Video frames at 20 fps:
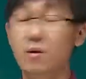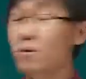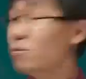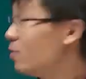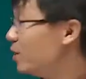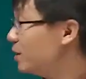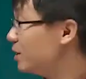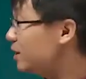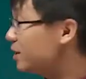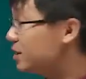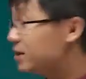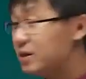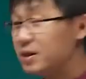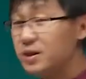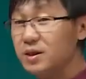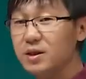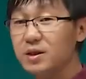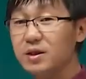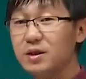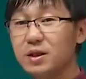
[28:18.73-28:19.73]
我这个基
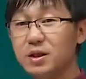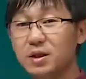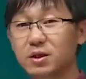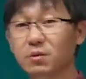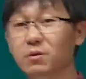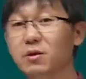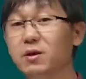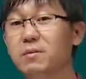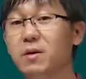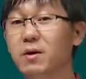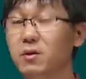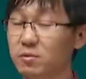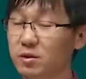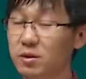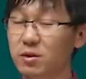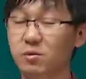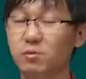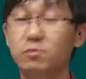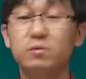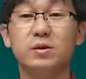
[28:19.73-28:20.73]
金手里边有
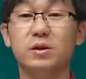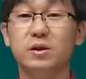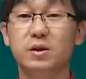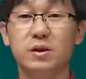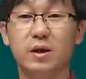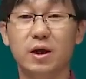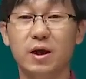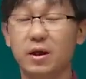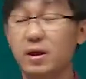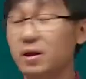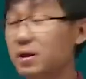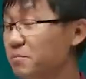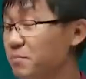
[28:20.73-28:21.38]
这个公司啊，